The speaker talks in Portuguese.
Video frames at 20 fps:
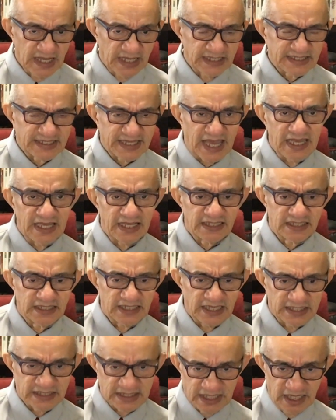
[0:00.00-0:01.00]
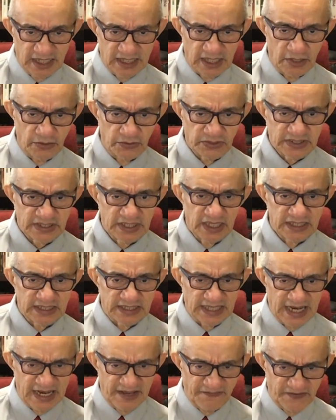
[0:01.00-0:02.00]
Isaías diz que Deus
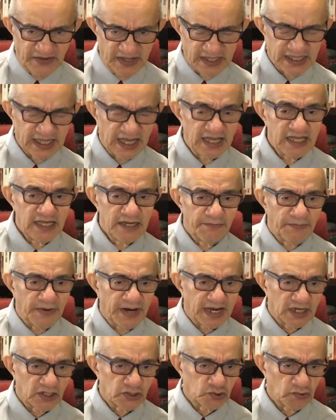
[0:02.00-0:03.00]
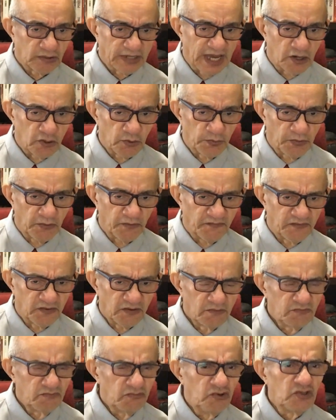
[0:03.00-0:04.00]
se levanta para julgar o povo.
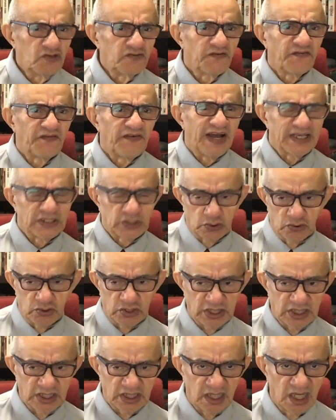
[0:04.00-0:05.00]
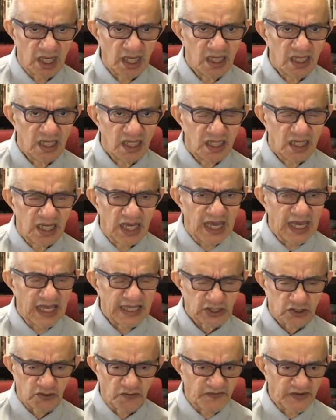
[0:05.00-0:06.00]
Muito fácil de
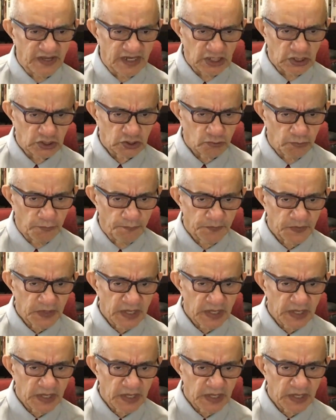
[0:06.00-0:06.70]
resolver isto.